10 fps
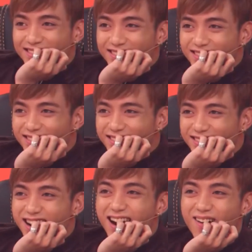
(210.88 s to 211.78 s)
cũng được có sao
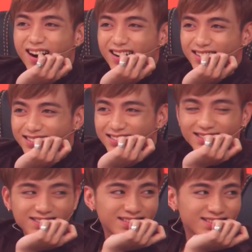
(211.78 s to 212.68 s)
đâu được em đoán trùng đâu có
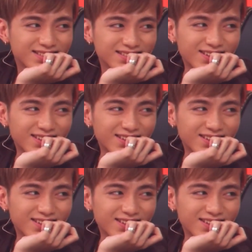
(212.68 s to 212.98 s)
sao